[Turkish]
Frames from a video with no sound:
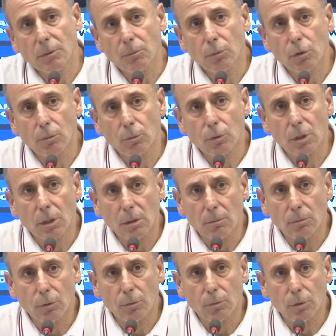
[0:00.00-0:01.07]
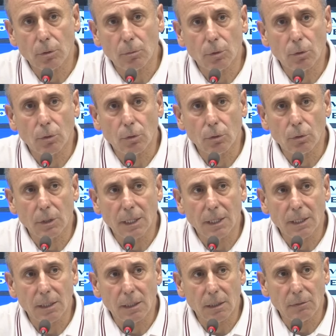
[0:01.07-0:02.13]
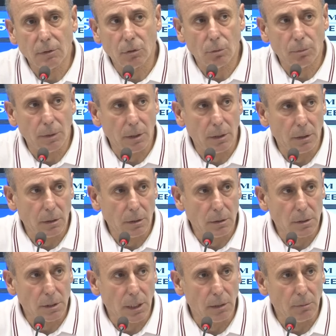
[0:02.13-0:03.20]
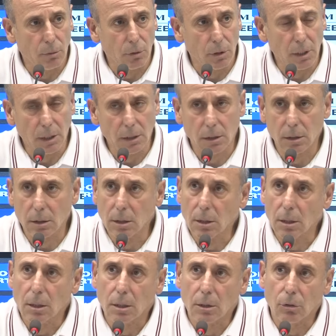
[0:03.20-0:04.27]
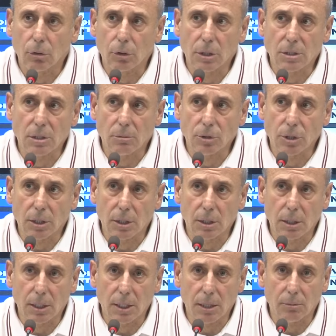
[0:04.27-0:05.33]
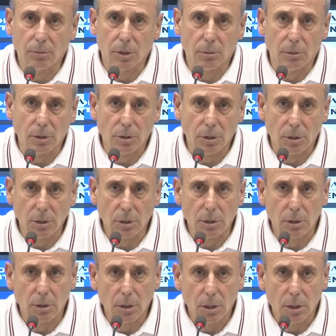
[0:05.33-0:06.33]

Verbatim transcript: bir bölümünde, büyük bölümünde oyunu dengeledik ve topa sahip olarak organize bir şekilde gelmeye başladık.